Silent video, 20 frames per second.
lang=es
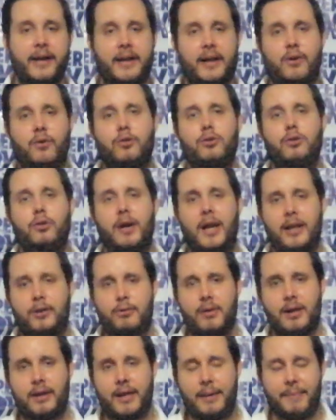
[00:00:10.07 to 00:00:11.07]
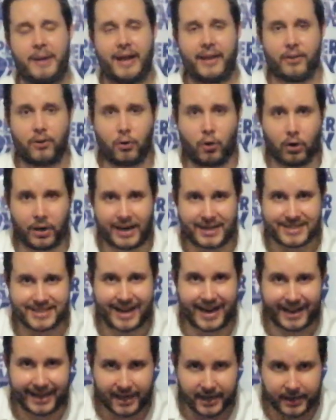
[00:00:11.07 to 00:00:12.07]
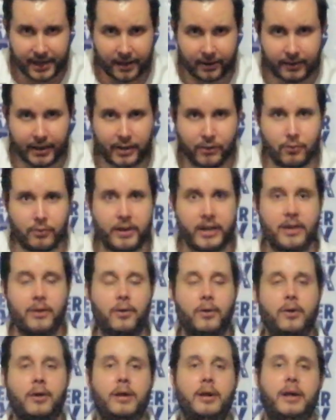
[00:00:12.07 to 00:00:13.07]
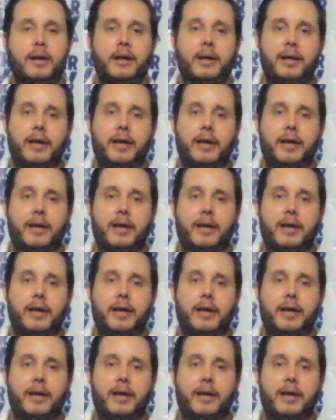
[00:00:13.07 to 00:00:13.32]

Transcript: que controla todo el tema de drogas allá en el Reino Unido,